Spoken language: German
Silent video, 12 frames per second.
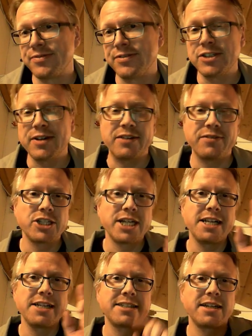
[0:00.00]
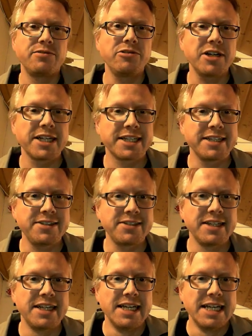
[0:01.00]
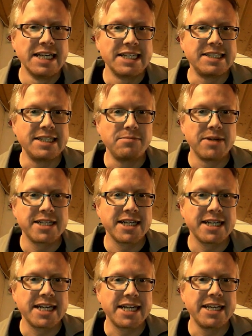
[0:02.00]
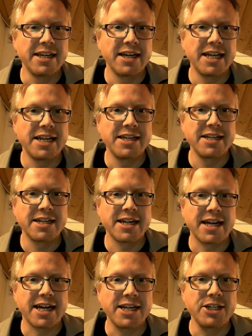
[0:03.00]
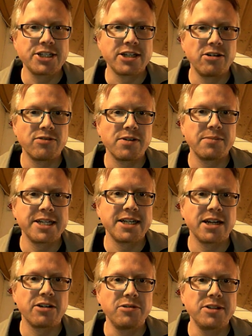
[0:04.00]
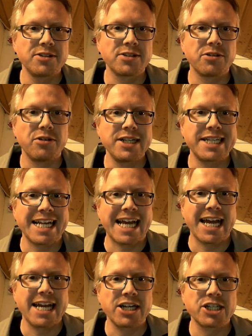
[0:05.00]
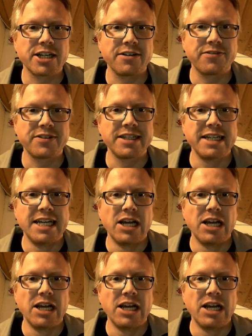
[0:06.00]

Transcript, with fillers: Wie, wie schnell es dann wirklich ist, sieht man dann hier in den Einstellungen, wenn man hier nach unten scrollt, Eigenschaften